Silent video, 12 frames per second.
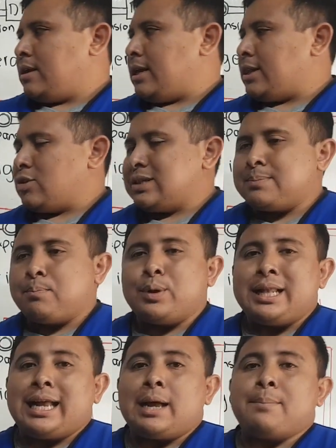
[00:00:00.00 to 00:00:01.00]
Entonces
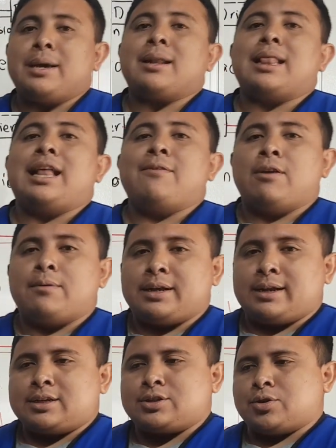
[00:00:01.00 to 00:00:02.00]
puede cambiar la
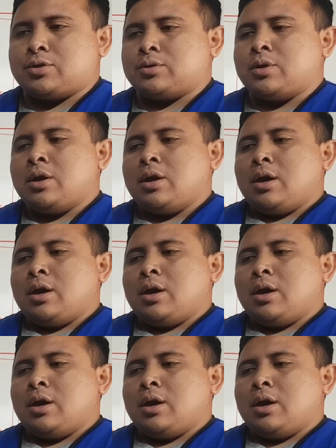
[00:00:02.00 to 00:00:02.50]
fabricación